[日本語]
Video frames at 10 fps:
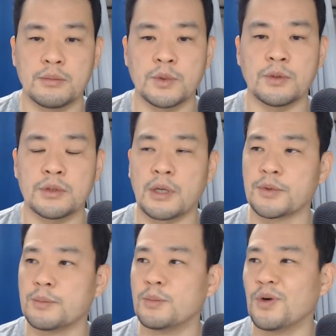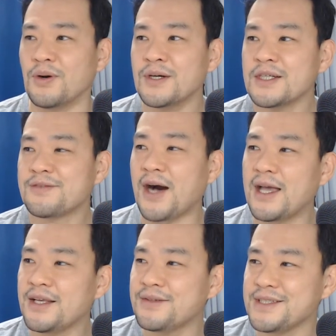もう多分もう
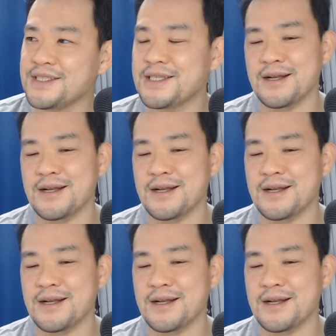ファイルにした